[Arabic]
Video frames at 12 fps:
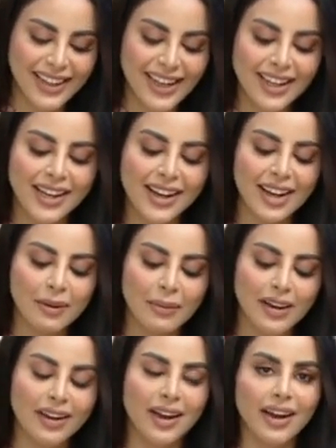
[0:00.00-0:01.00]
إلى
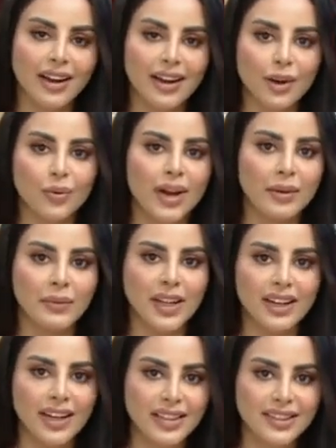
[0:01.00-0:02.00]
خبر آخر
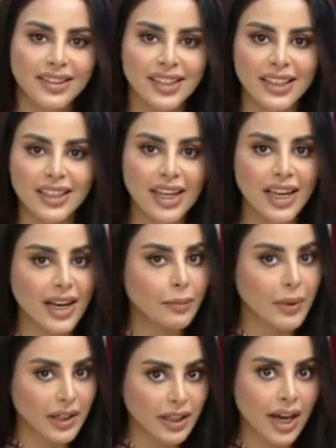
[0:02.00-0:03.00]
ومن الصين إلى
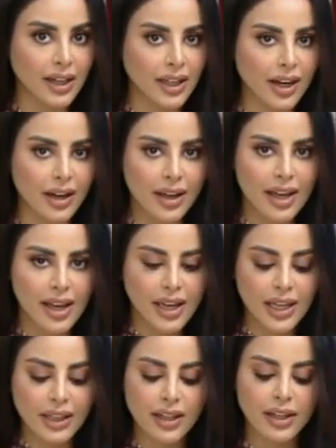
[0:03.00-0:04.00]
بريطانيا
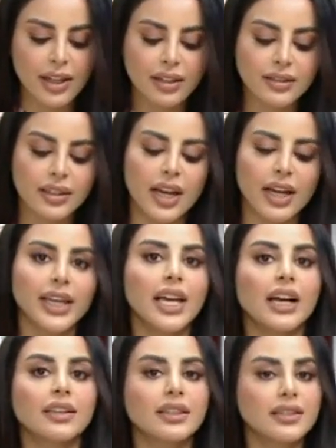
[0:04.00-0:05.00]
يدا
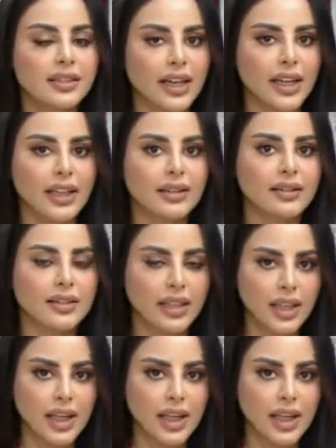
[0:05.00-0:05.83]
صناعية تستعيد 90%